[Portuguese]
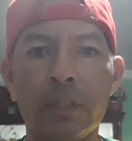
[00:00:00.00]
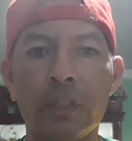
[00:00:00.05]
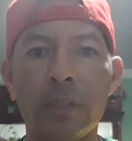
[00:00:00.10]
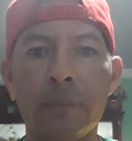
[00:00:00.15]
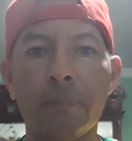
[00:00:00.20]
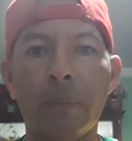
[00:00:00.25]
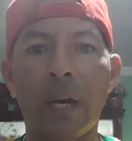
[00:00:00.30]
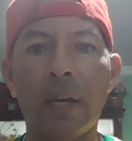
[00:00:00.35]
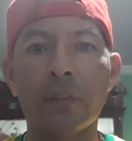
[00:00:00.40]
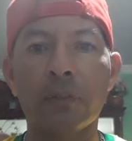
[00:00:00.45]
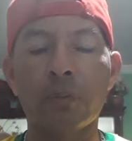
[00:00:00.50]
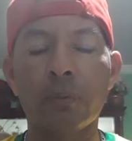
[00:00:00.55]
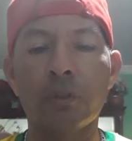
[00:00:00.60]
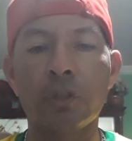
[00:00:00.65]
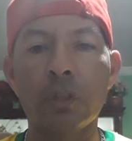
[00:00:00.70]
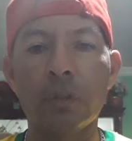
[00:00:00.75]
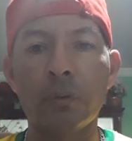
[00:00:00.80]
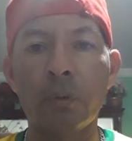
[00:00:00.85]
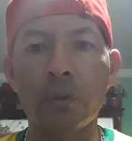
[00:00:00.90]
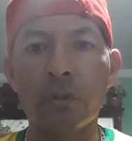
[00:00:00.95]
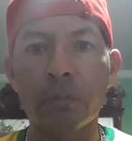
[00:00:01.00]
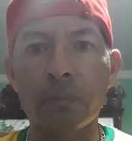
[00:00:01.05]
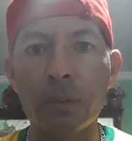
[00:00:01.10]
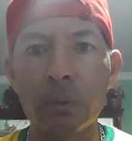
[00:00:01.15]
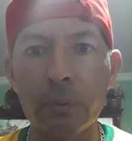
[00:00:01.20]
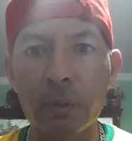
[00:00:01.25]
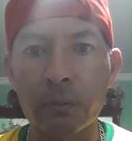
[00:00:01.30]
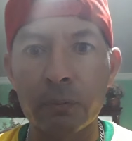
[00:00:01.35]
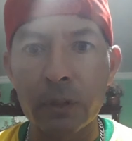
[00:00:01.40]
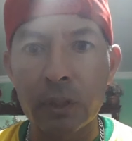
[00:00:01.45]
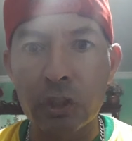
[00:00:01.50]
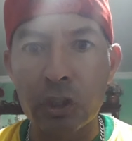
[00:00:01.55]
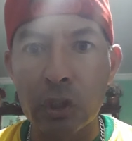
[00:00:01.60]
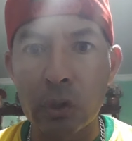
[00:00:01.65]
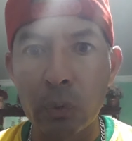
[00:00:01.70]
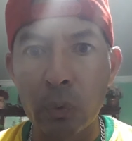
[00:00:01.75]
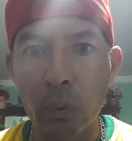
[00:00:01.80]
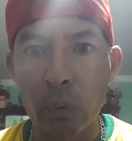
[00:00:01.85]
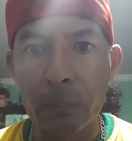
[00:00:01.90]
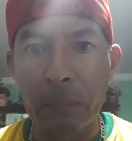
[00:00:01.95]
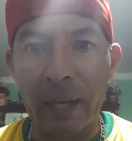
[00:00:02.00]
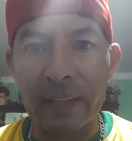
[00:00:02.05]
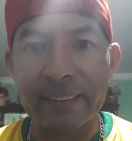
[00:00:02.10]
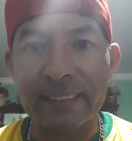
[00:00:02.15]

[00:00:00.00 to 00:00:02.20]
de março de 2021, uma